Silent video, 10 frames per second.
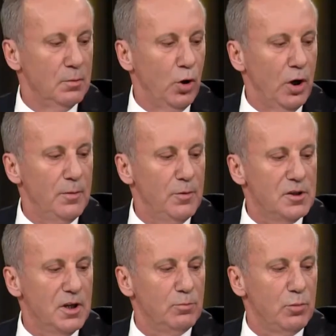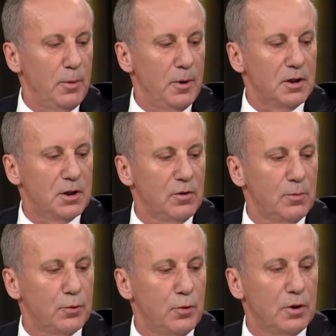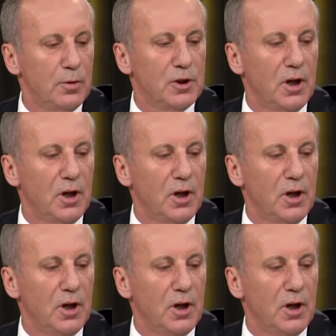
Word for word: Muharrem İnce'nin Babala TV programı